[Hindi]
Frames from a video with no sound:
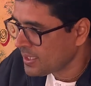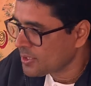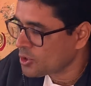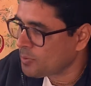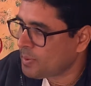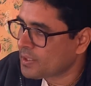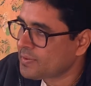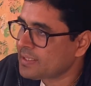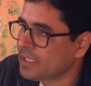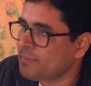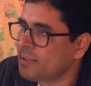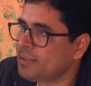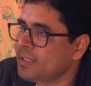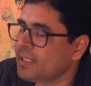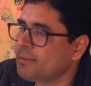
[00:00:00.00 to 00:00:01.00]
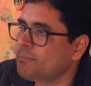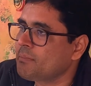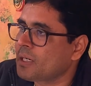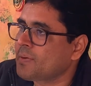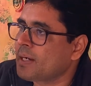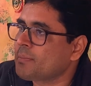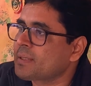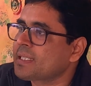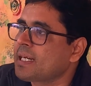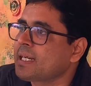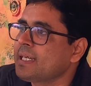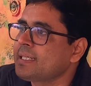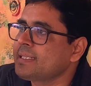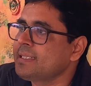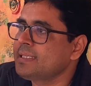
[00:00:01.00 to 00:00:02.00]
तो भगवीता में भगवान बता
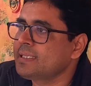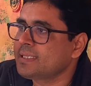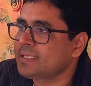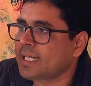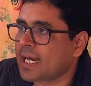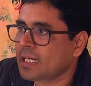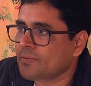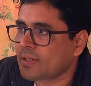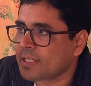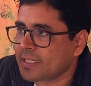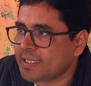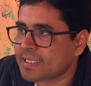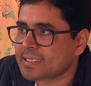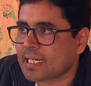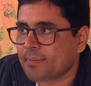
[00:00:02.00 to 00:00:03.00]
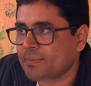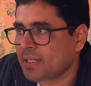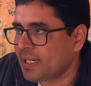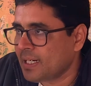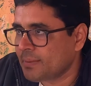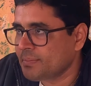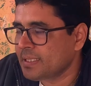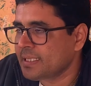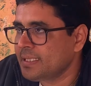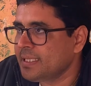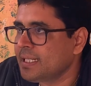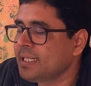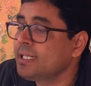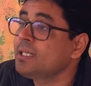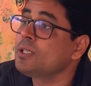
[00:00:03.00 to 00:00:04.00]
रहे हैं कि चार वर्ण की स्थापना हमने की
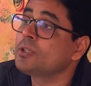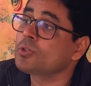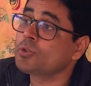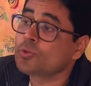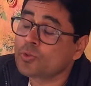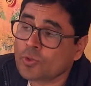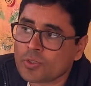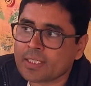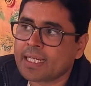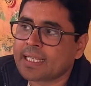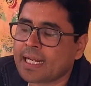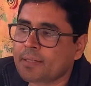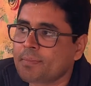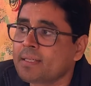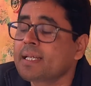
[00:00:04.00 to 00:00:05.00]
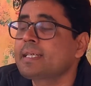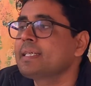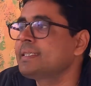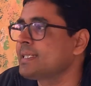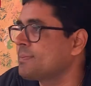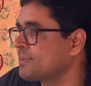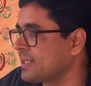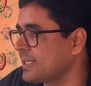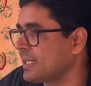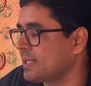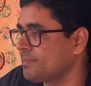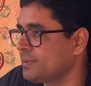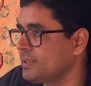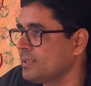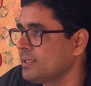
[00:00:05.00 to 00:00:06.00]
है गुणों के आधार पर ना कि जन्म के आधार
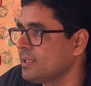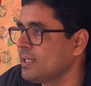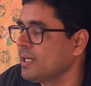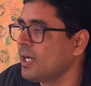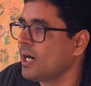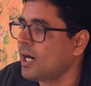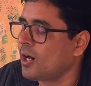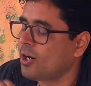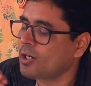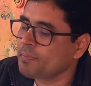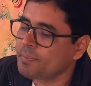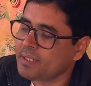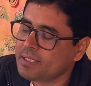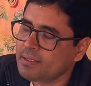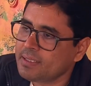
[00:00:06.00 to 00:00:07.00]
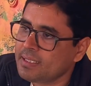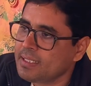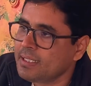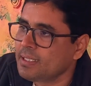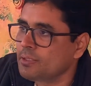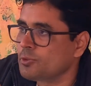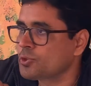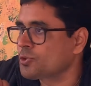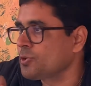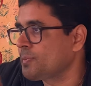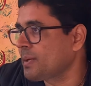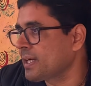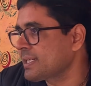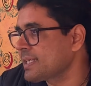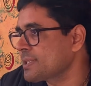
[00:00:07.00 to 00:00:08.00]
पर और फिर उसको
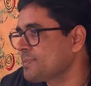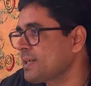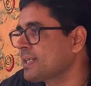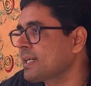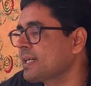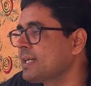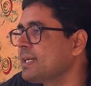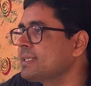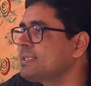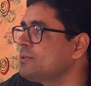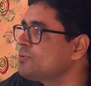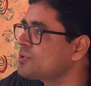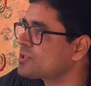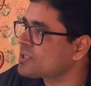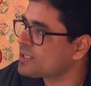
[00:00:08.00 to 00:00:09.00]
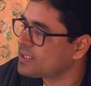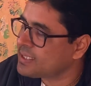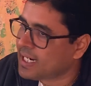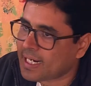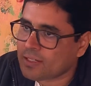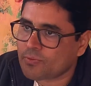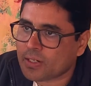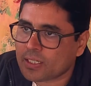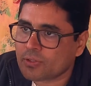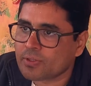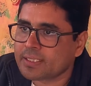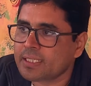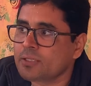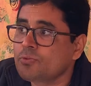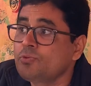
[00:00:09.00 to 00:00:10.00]
फर्दर एक्सप्लेन करना है कि उस चार वर्णों
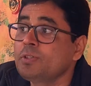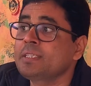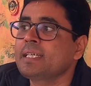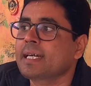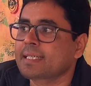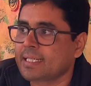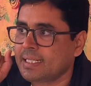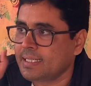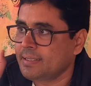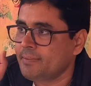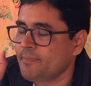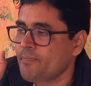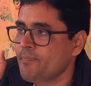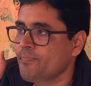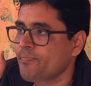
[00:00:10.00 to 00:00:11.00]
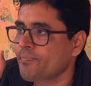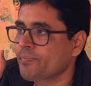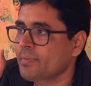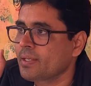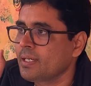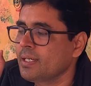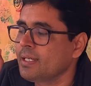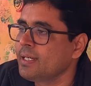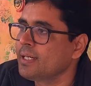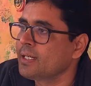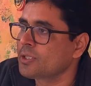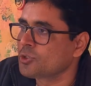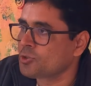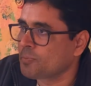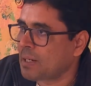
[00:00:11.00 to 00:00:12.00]
के गुण क्या क्या
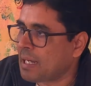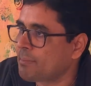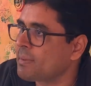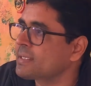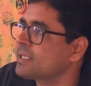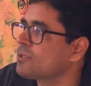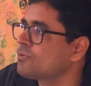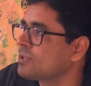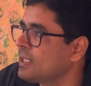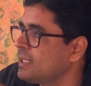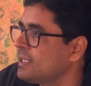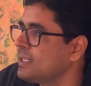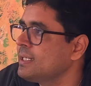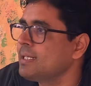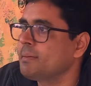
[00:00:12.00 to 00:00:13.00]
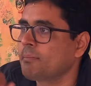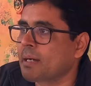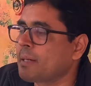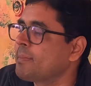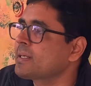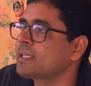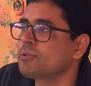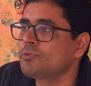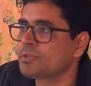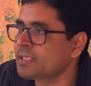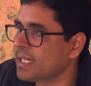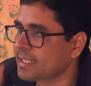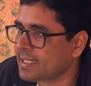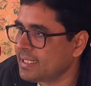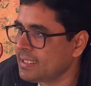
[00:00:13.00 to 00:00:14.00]
हैं तो ब्राह्मण के गुण हैं ब्राह्मण के गुण
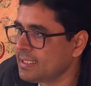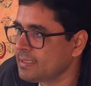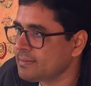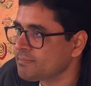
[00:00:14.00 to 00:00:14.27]
क्या क्या हैं